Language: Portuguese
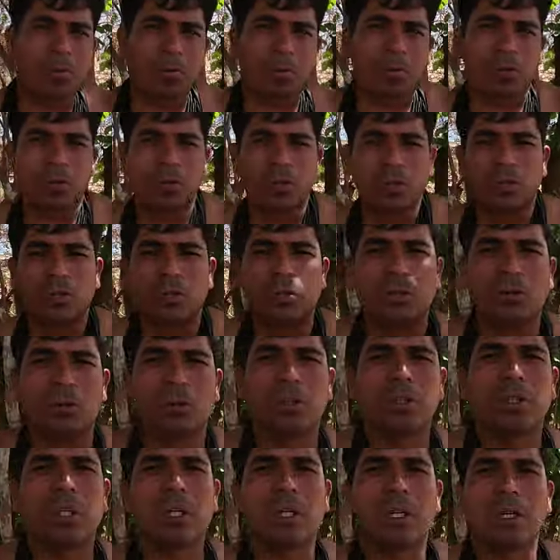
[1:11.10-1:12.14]

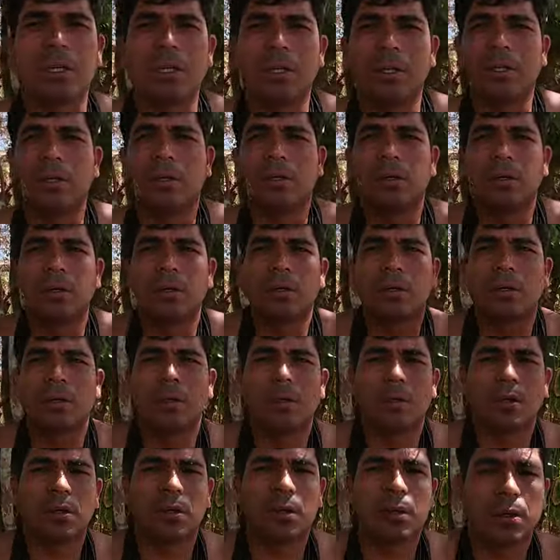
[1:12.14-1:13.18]
condições aqui
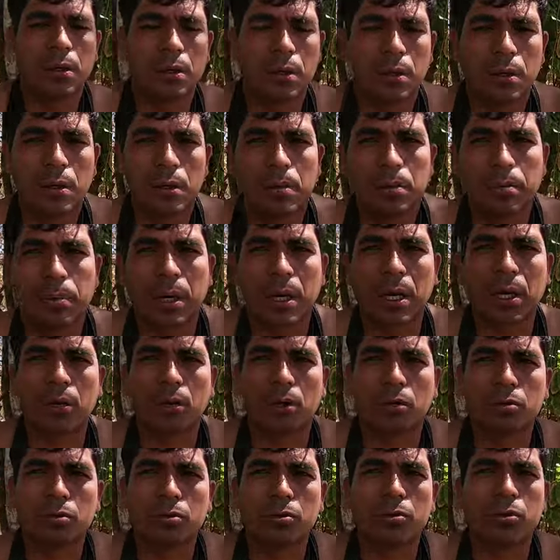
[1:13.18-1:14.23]
para
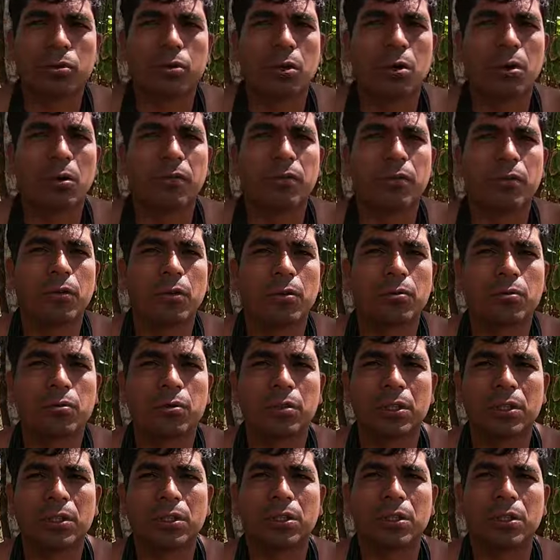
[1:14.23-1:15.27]
nossos jovens,
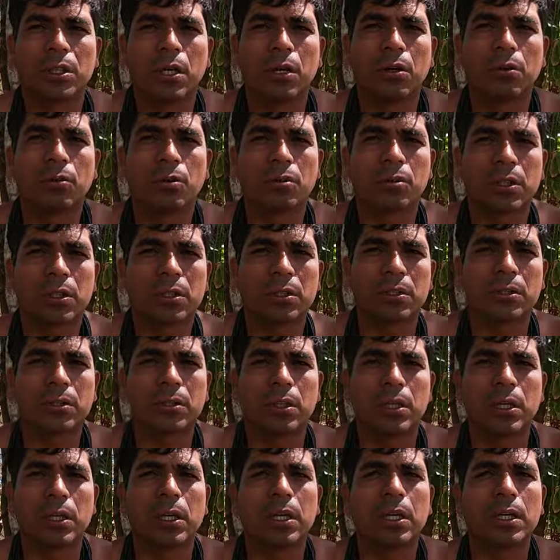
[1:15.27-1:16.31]
nossos anciãos, nossas
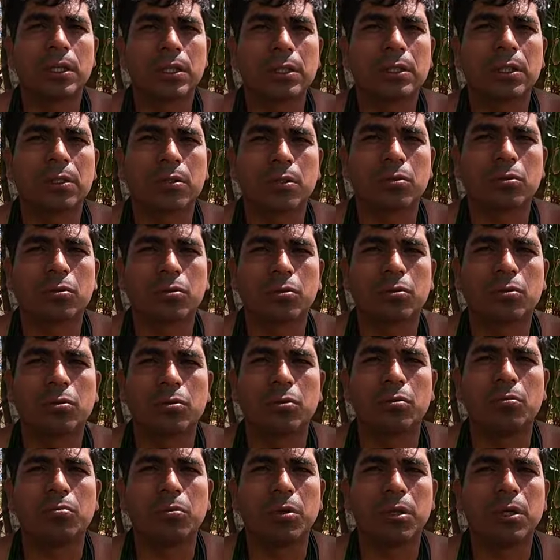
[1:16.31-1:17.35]
crianças, nossos
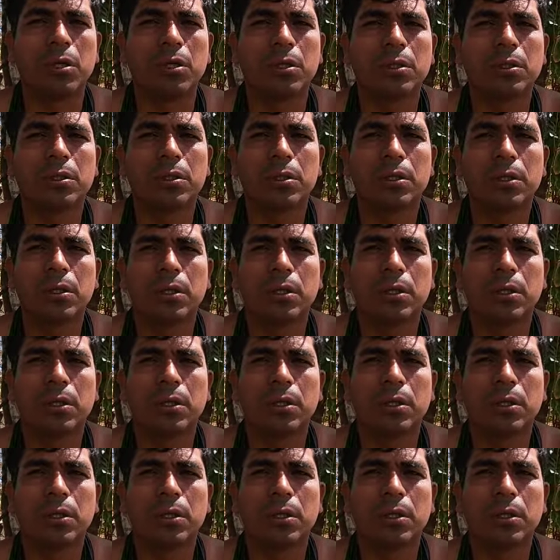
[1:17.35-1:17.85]
curumins.